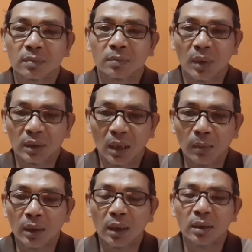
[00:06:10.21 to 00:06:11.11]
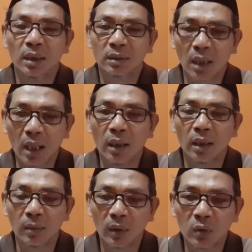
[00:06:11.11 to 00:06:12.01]
pertama dan yang terakhir
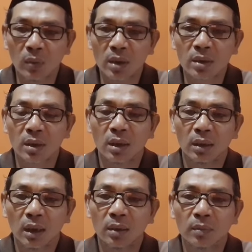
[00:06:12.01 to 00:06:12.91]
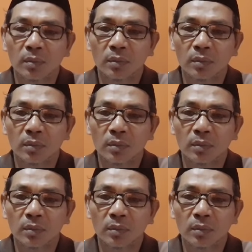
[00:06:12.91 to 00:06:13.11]
di Banyumas dan